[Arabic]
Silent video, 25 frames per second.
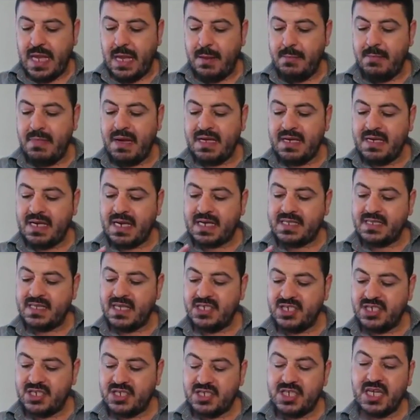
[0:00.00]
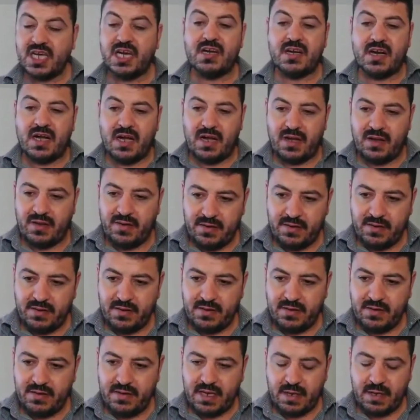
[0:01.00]
اما انك تيجي تقرا
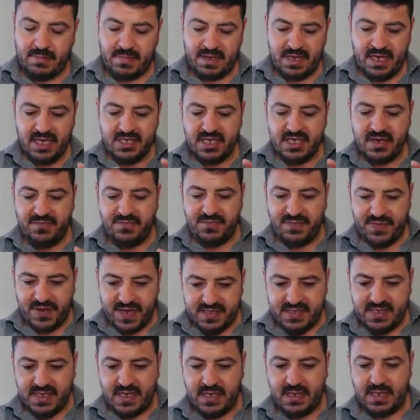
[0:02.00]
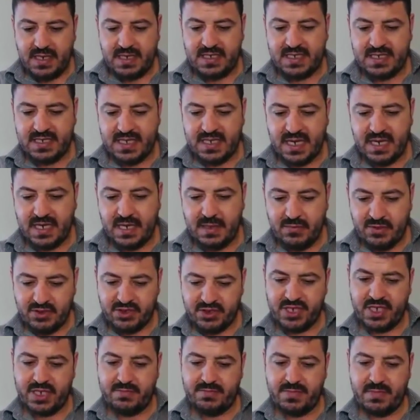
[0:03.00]
اما يجي الفرد الانسان
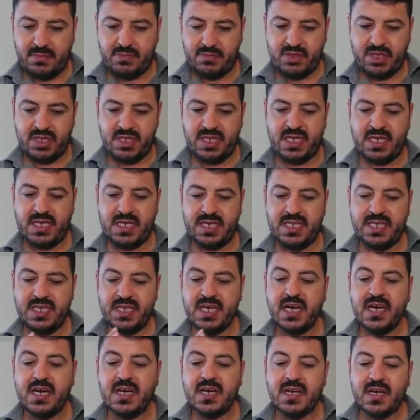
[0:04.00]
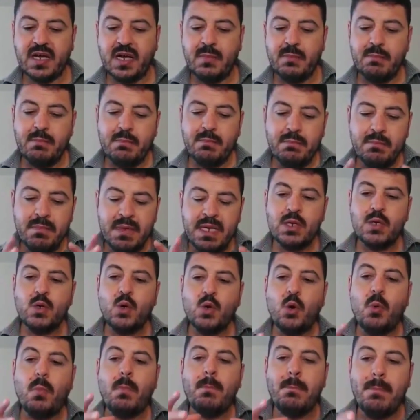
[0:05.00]
المسلم المتدين يقرا من
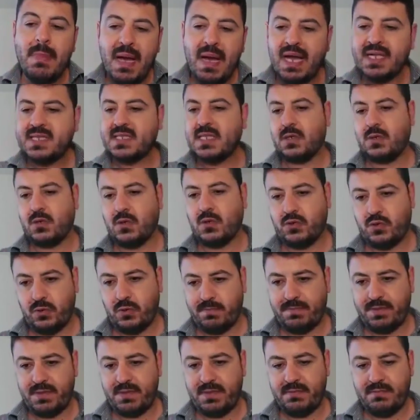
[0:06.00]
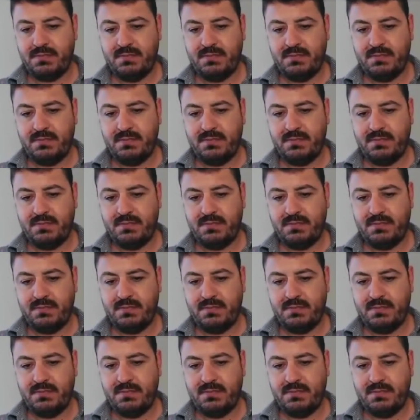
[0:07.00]
امات الكتب